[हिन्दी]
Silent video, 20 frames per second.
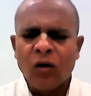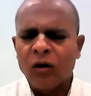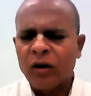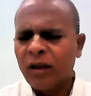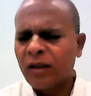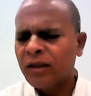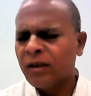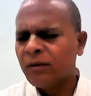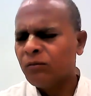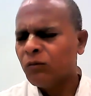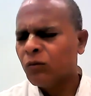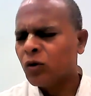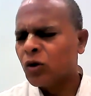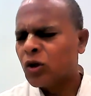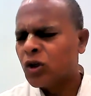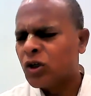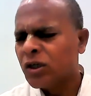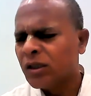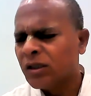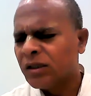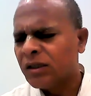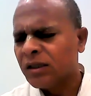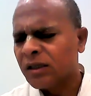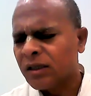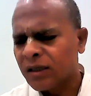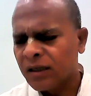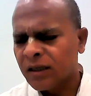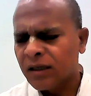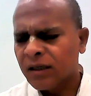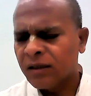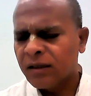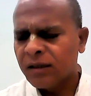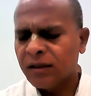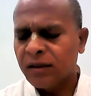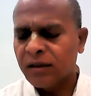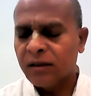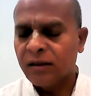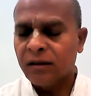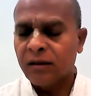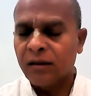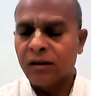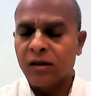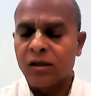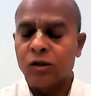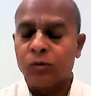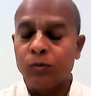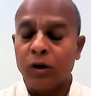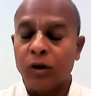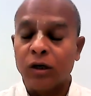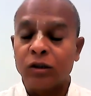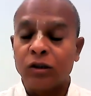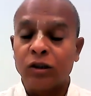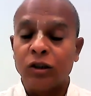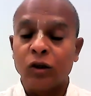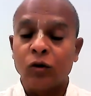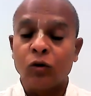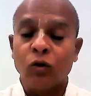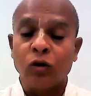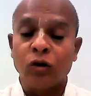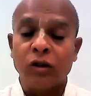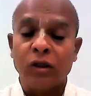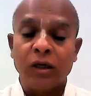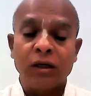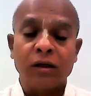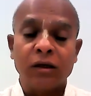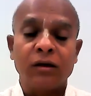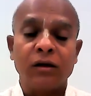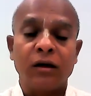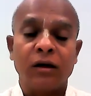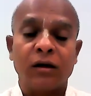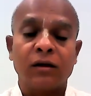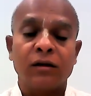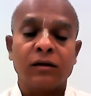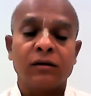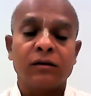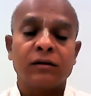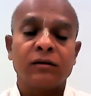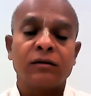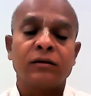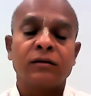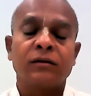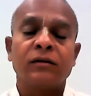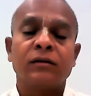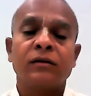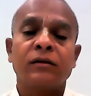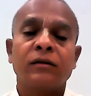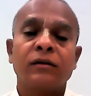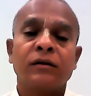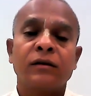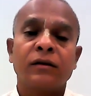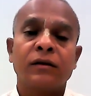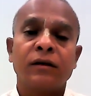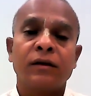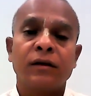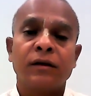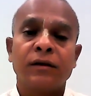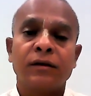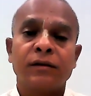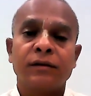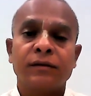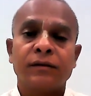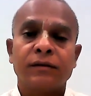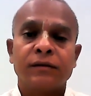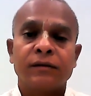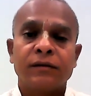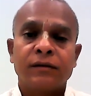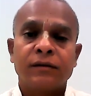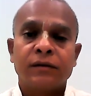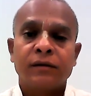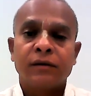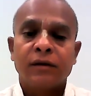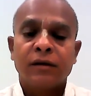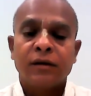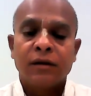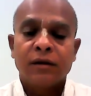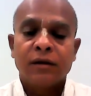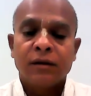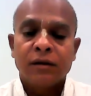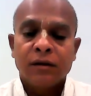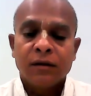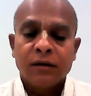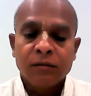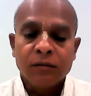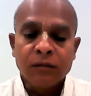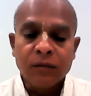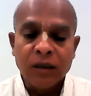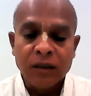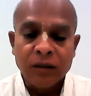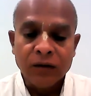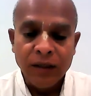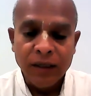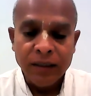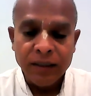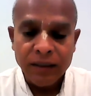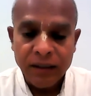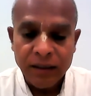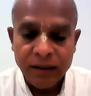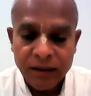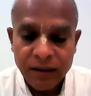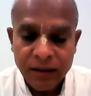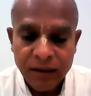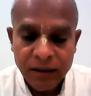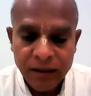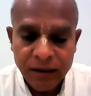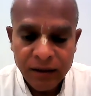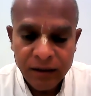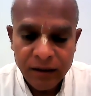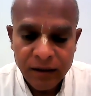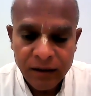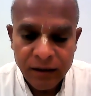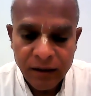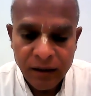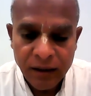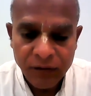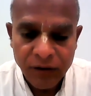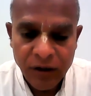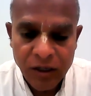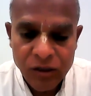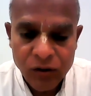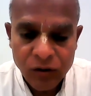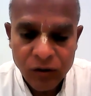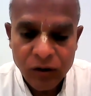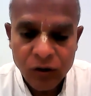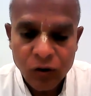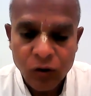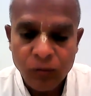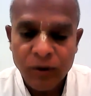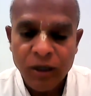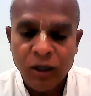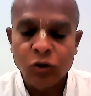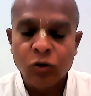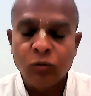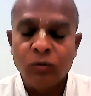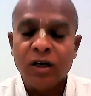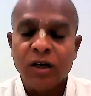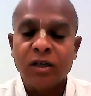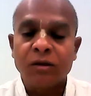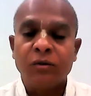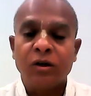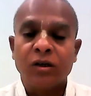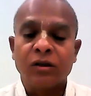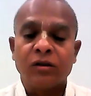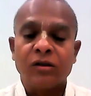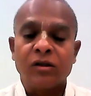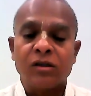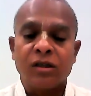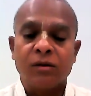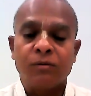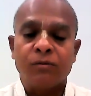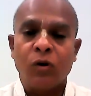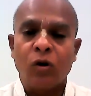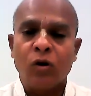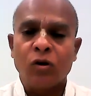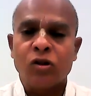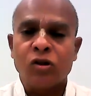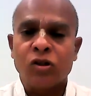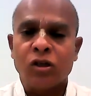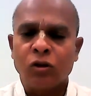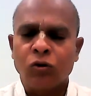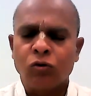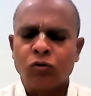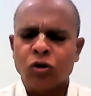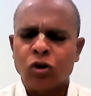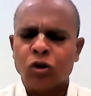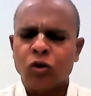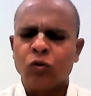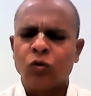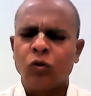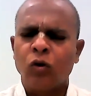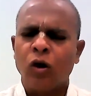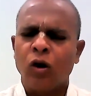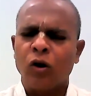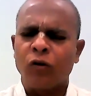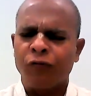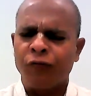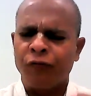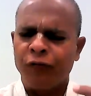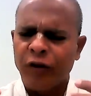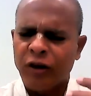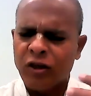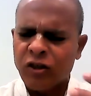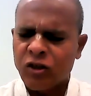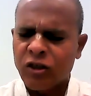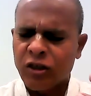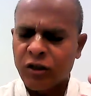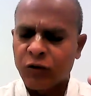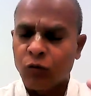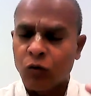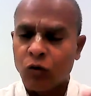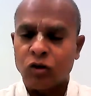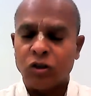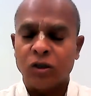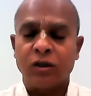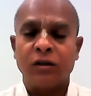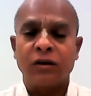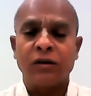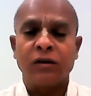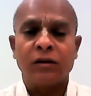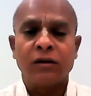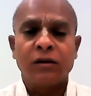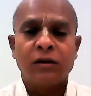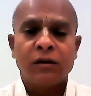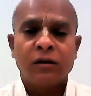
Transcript: और एकदम मूर्छित गिर गए इस भक्ति को देखकर हाँ, भगवान कहते हैं हे वासुदेव मैं तुम्हारी भक्ति से बहुत संतुष्ट हूं और फिक्स्ड डिवोशन